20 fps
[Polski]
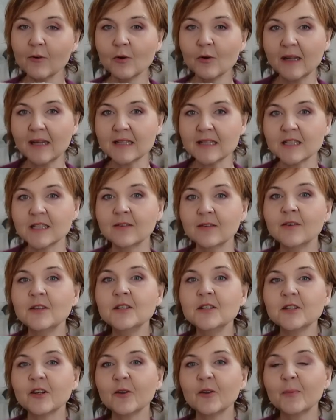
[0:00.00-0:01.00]
tutaj w ogóle jest
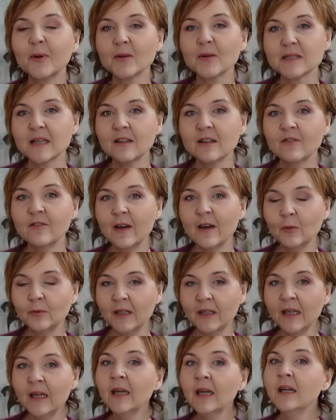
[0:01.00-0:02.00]
90%
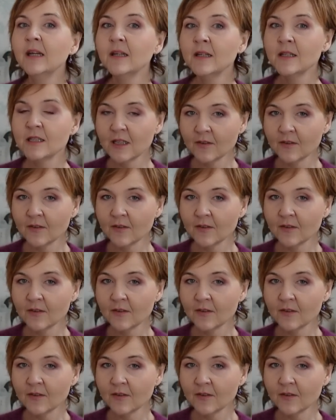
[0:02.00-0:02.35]
wełny